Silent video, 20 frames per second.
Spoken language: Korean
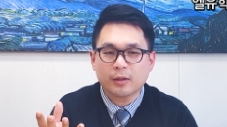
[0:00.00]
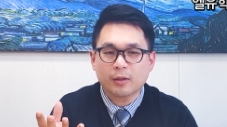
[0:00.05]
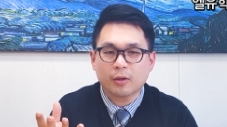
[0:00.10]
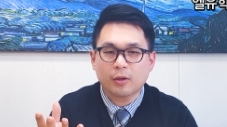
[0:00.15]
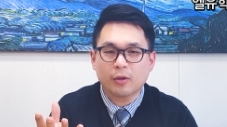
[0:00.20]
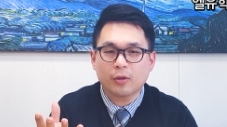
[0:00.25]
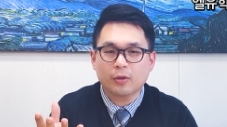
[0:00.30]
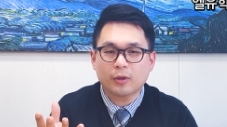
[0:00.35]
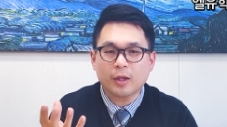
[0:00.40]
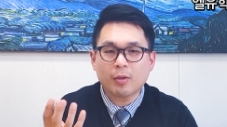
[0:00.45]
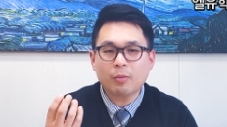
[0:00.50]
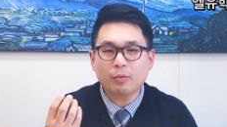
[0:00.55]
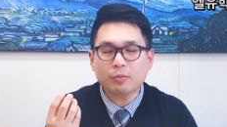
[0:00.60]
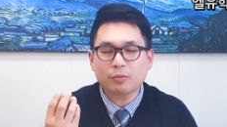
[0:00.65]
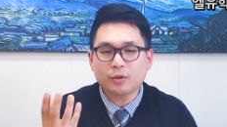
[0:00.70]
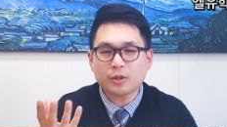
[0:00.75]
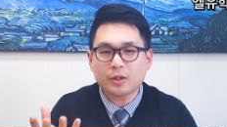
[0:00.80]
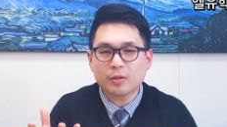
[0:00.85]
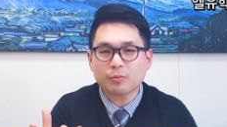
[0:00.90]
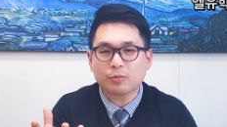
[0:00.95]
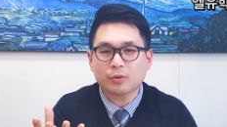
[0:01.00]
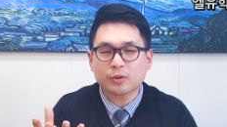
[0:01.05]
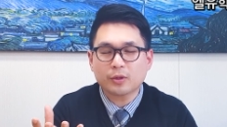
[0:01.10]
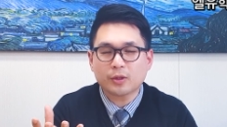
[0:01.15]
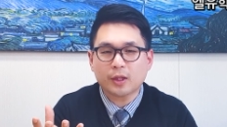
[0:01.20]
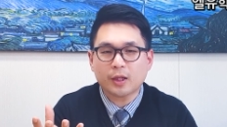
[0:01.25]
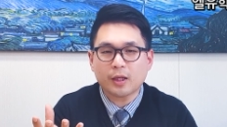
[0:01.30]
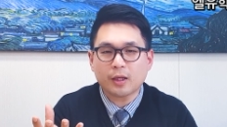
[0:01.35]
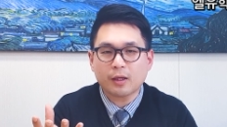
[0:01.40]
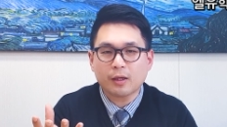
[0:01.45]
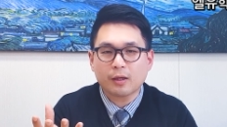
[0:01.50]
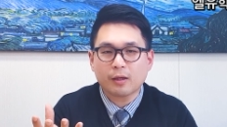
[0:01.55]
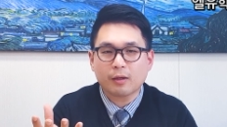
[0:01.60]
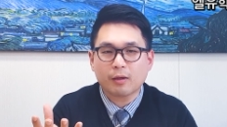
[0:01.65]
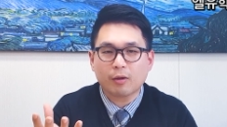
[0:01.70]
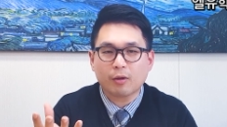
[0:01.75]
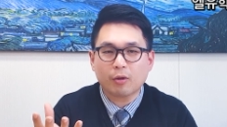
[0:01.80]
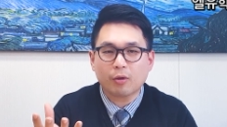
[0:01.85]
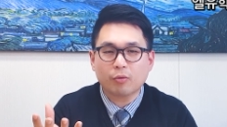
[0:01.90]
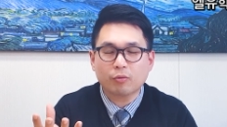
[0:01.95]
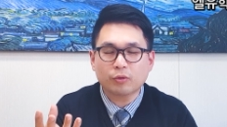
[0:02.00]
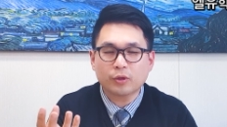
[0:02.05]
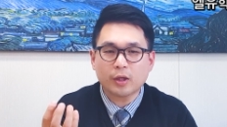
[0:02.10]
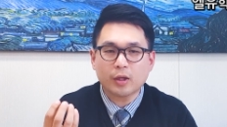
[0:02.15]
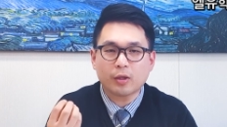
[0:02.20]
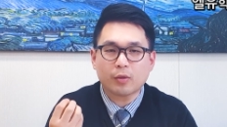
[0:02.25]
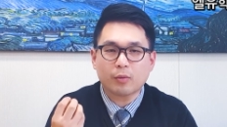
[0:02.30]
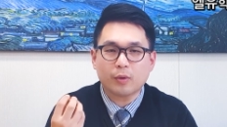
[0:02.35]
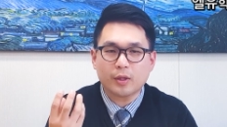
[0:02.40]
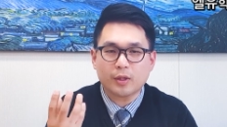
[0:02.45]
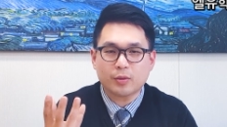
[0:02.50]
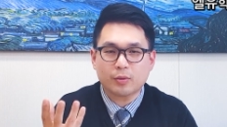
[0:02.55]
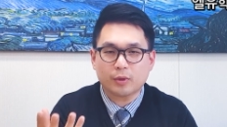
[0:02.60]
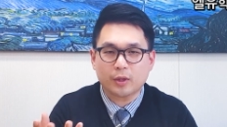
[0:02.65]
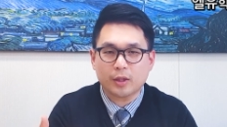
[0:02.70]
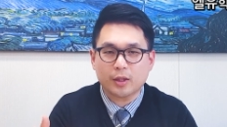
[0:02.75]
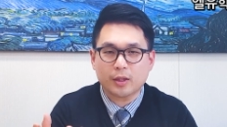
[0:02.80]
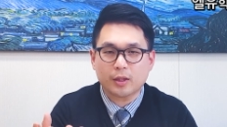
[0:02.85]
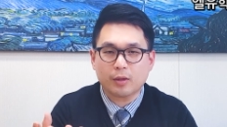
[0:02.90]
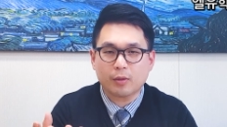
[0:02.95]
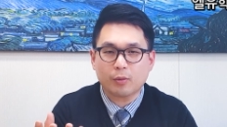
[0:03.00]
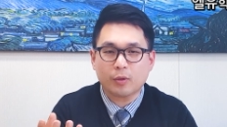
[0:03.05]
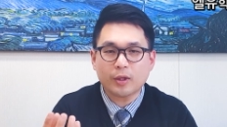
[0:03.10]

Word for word: 어, 대부분 질문들이 어, 우리 학교 왜 지원했니?